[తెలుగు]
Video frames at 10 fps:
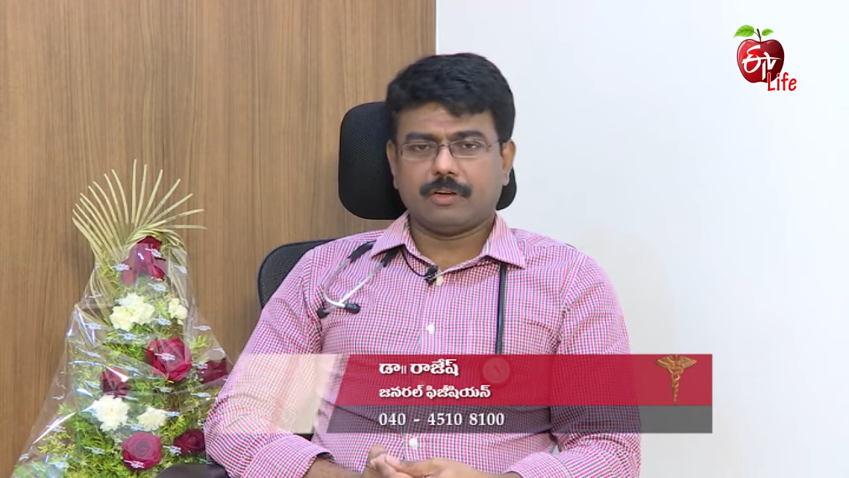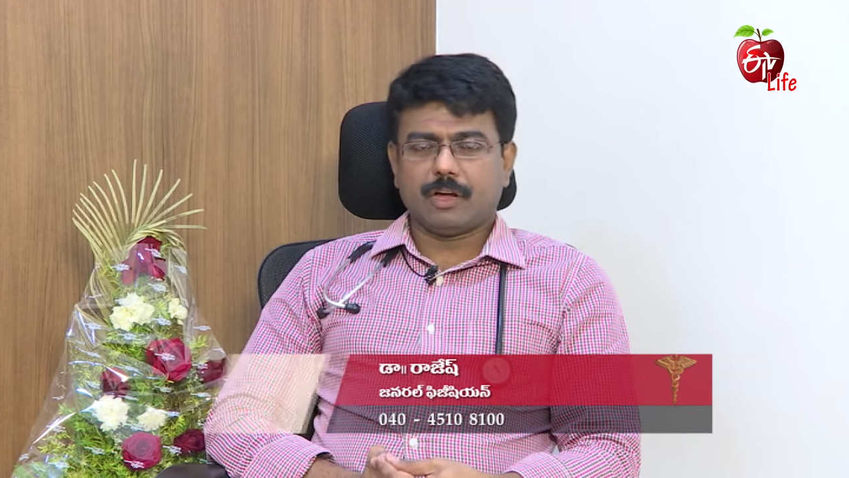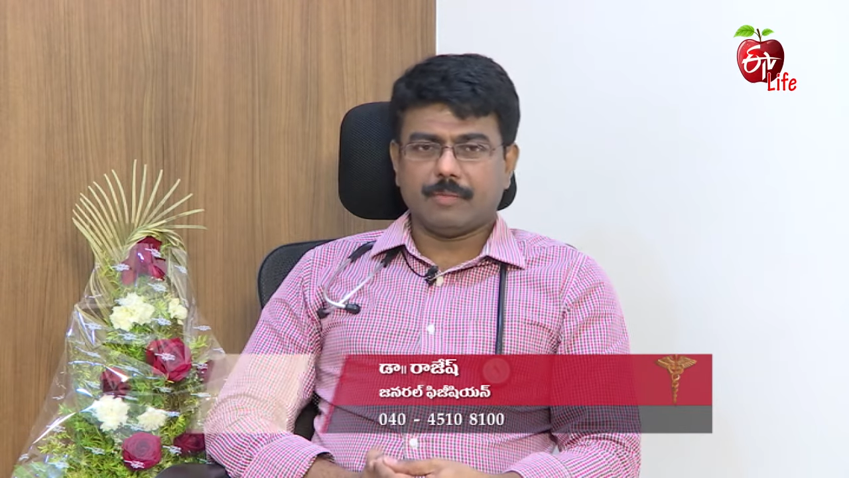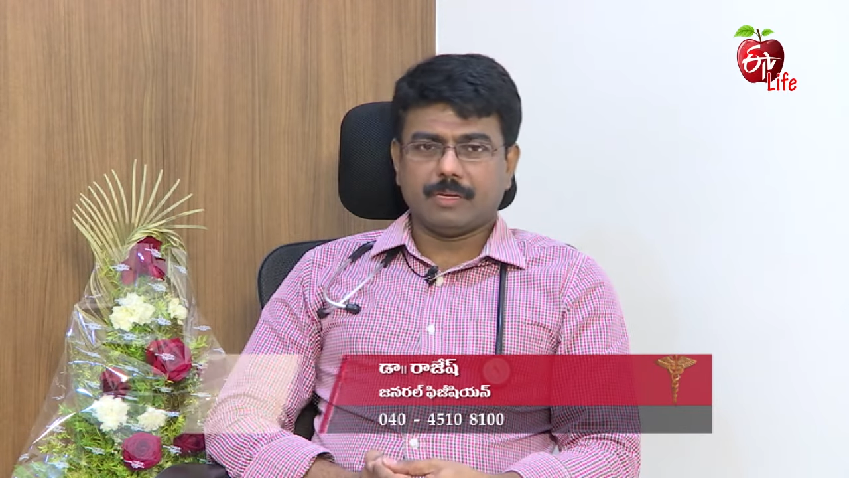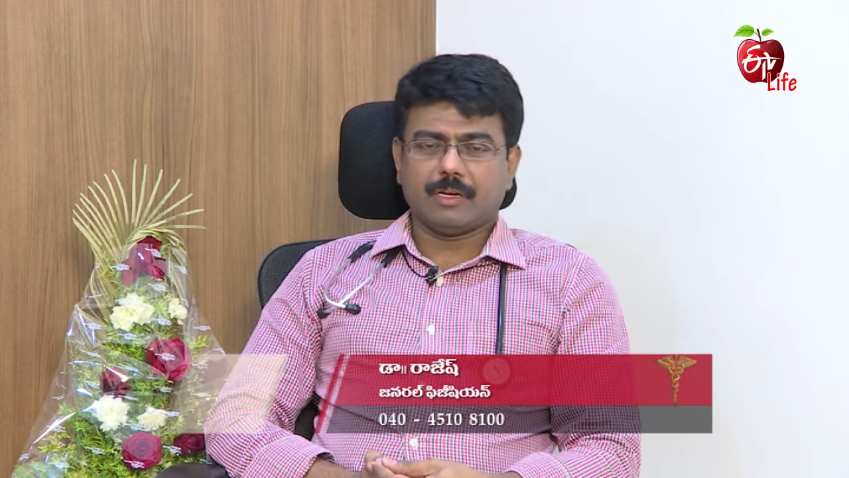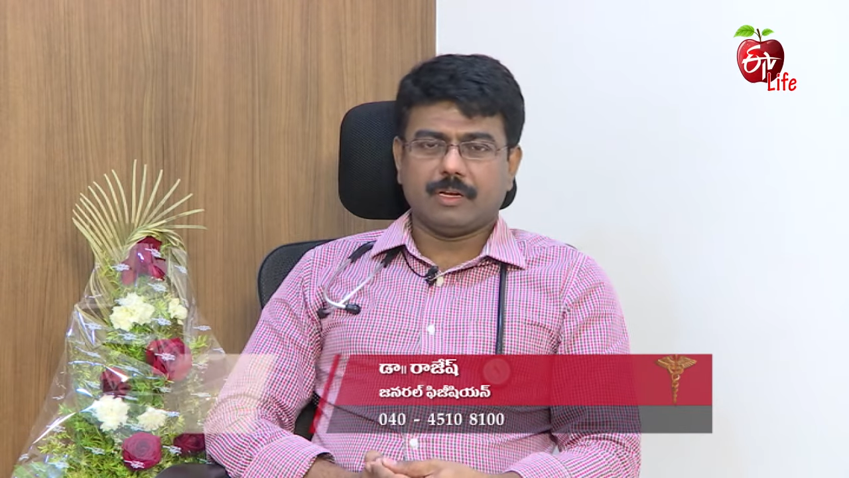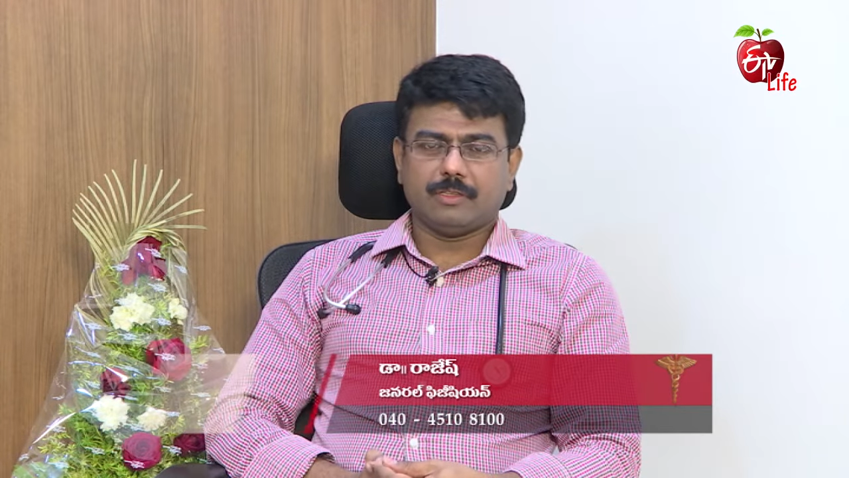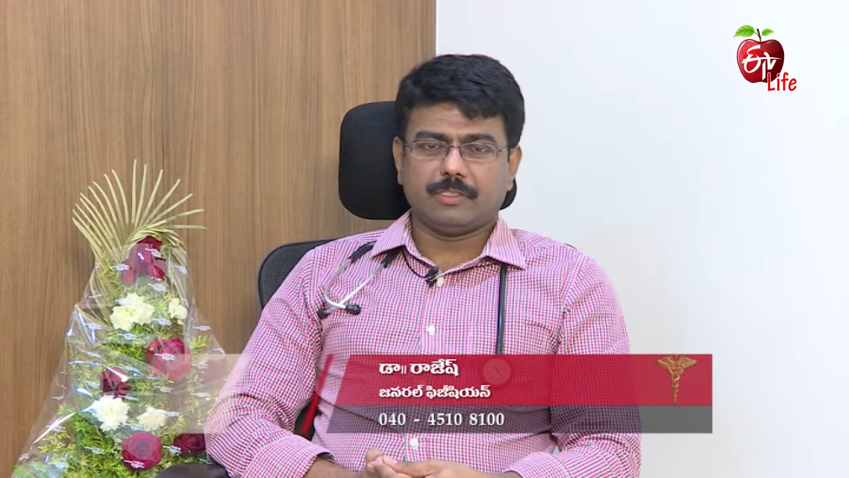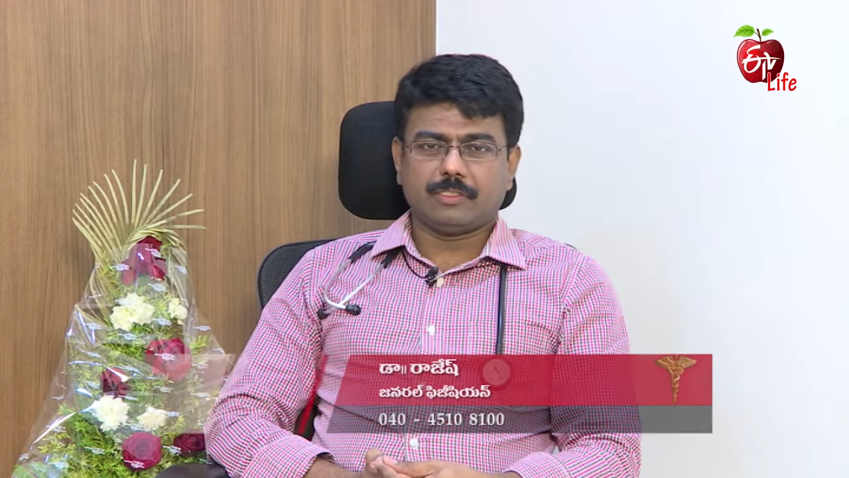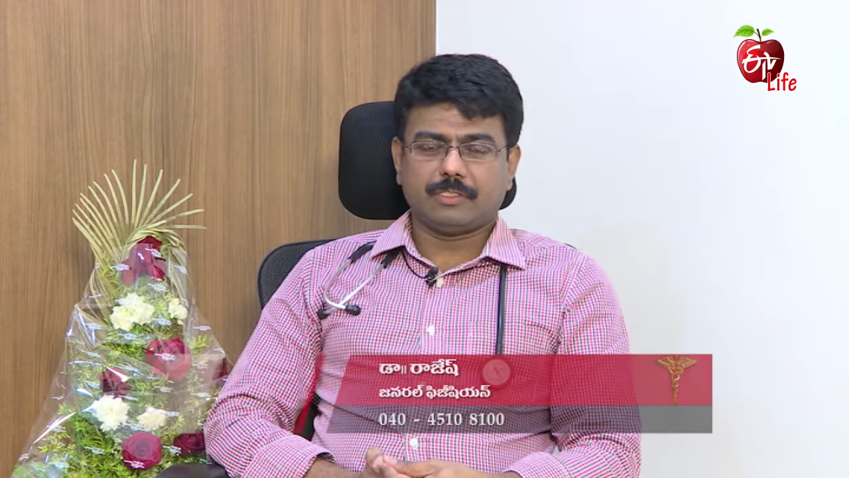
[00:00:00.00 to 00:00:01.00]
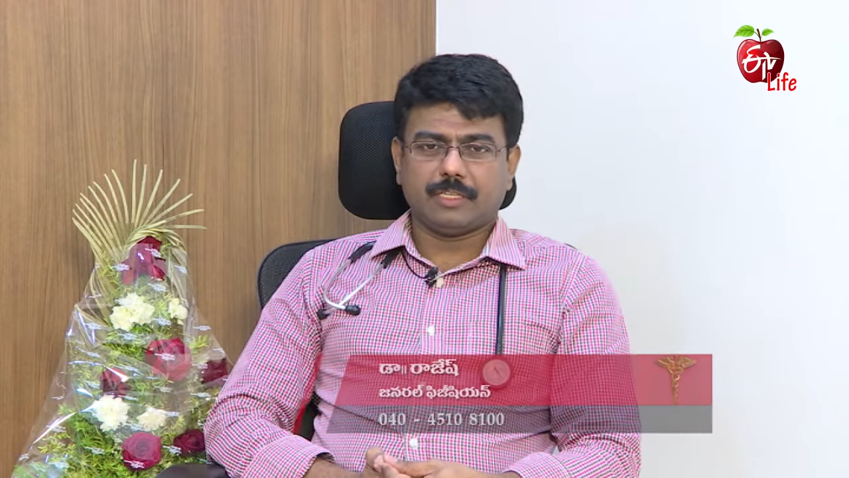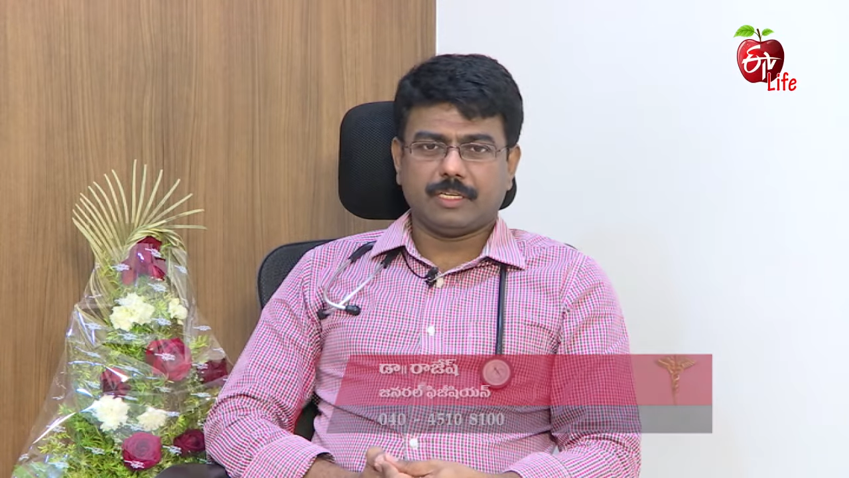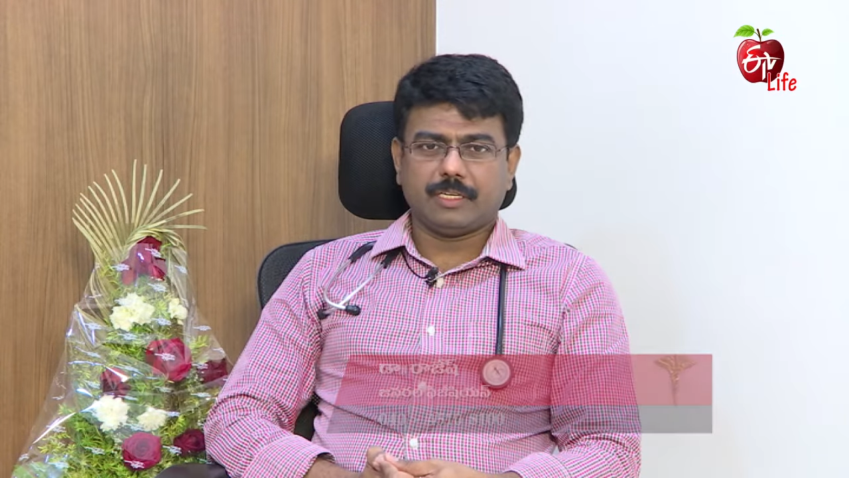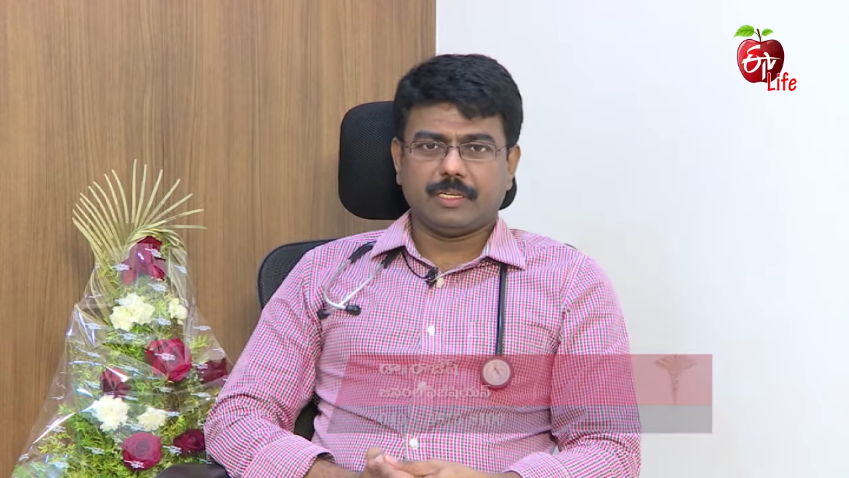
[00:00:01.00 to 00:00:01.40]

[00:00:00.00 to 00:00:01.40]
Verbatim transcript: కామన్గా ఆలోచిస్తే